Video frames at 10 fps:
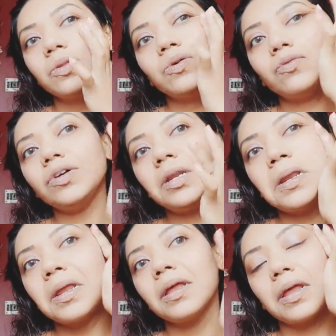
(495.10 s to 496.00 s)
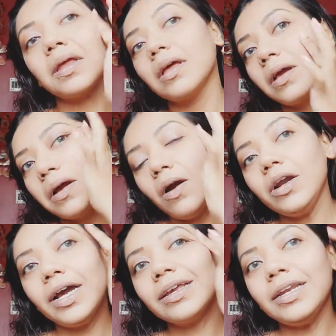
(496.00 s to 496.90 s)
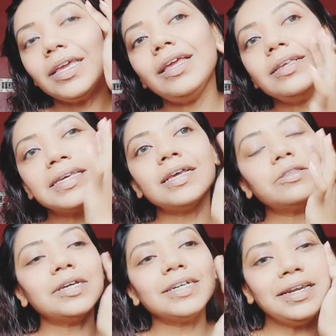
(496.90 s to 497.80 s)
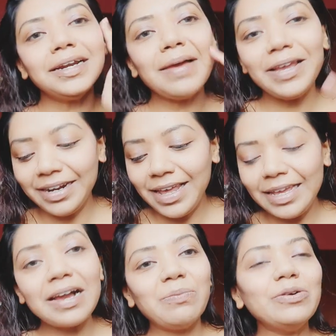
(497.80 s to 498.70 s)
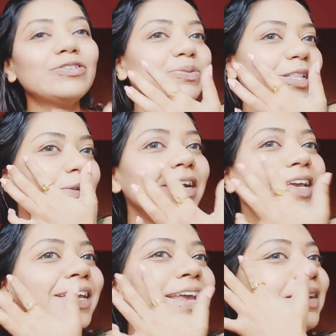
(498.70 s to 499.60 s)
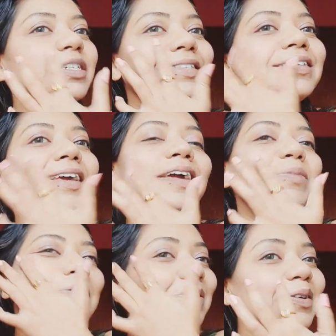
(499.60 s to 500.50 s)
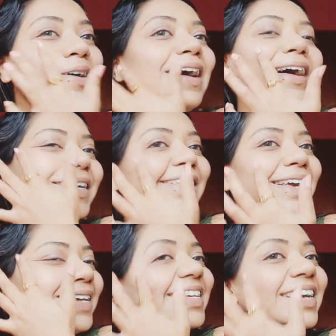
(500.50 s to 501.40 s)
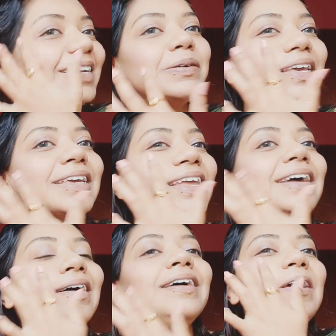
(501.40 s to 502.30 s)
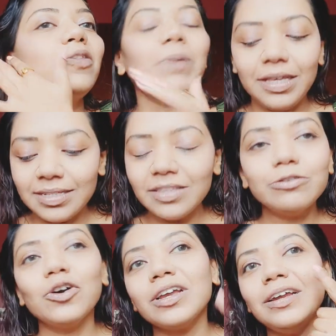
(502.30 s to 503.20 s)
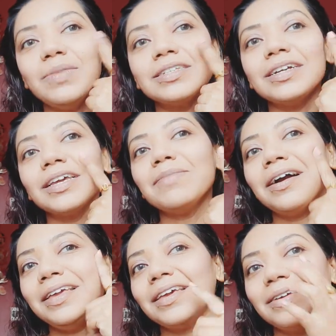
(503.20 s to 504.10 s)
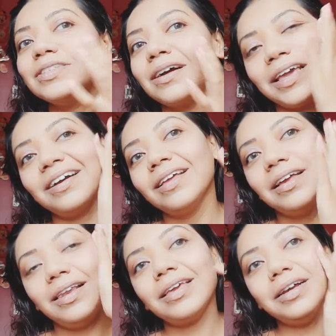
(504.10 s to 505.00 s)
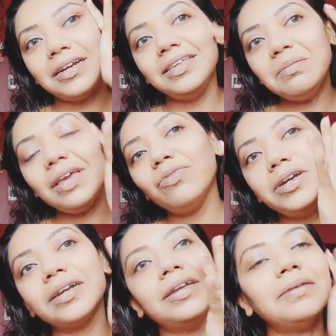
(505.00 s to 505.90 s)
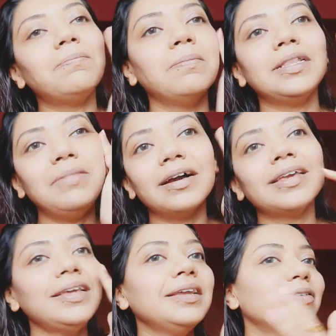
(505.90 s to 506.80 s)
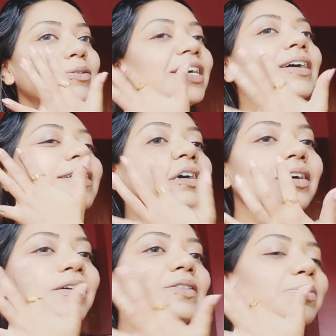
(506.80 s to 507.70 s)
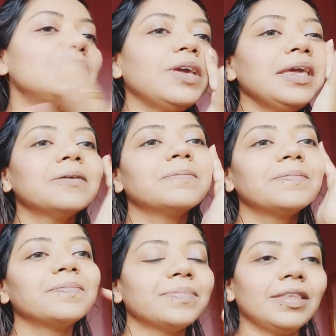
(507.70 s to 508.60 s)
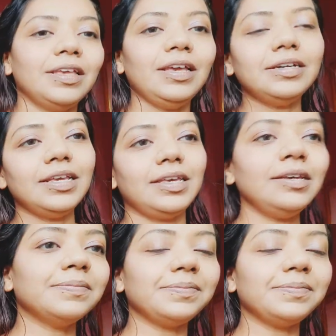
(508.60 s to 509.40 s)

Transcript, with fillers: तो फिर और डार्क करने के लिए इसके साथ थोड़ा सा कलर अप्लाई कर लेंगे ना हम लोग जो मतलब कलर लेके खेलना पसंद करते हैं हम लोगों को तो आदत ही है ऐसे कलर को लेके खेलना तो पिंक के साथ कुछ और कलर मिक्स करके बना लेंगे उसका क्या लेकिन अगर दिन में वो डार्क कलर मतलब लगा के निकले तो हो जाएगा तो बस वही इधर देखिए